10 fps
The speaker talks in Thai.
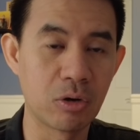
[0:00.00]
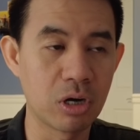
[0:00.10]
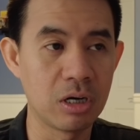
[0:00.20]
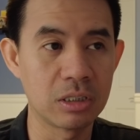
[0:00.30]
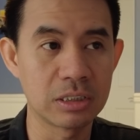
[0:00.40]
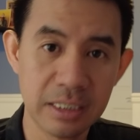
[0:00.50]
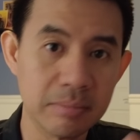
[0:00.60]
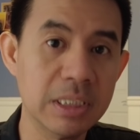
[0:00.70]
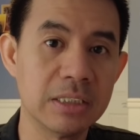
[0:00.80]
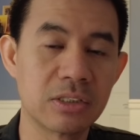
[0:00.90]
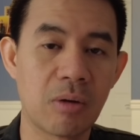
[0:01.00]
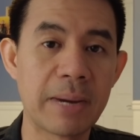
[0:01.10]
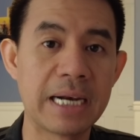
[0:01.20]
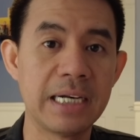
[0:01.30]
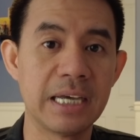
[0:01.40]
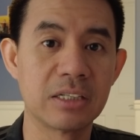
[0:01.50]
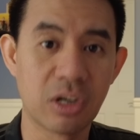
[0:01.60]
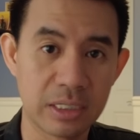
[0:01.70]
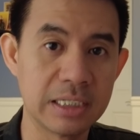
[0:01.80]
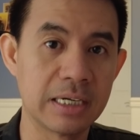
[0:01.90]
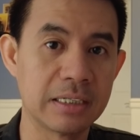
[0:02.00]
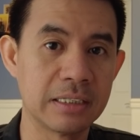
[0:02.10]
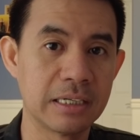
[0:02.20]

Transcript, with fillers: แล้วก็ หนึ่งหมื่นสองพัน เหรียญต่อเดือน